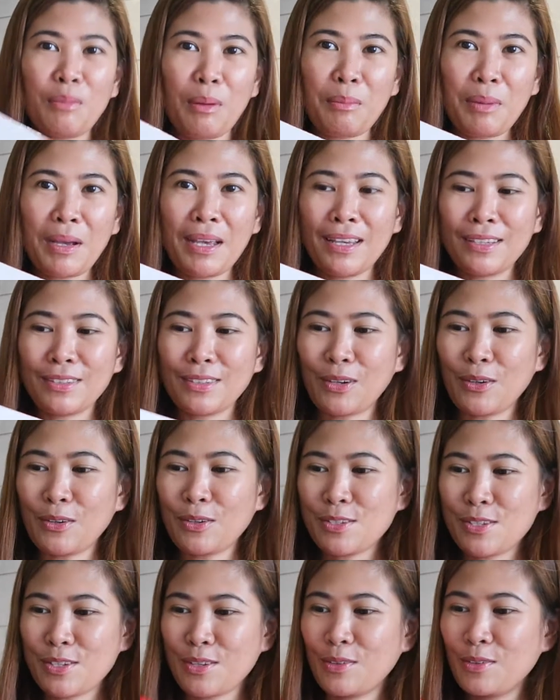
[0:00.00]
napapayat
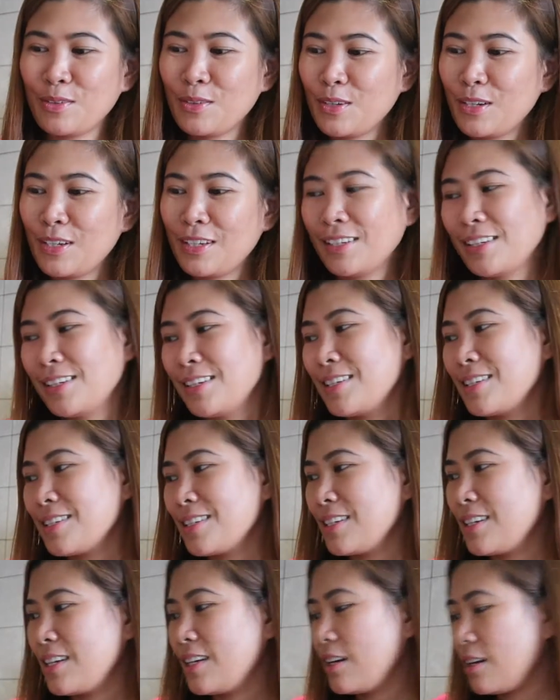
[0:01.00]
ako so
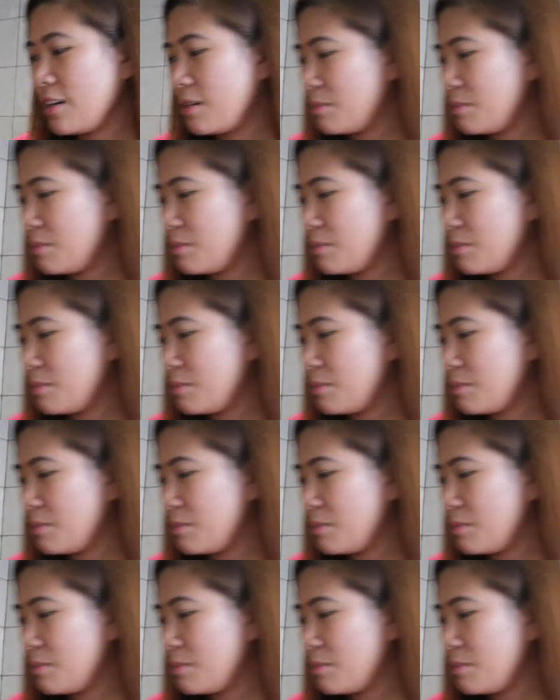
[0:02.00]
sige nga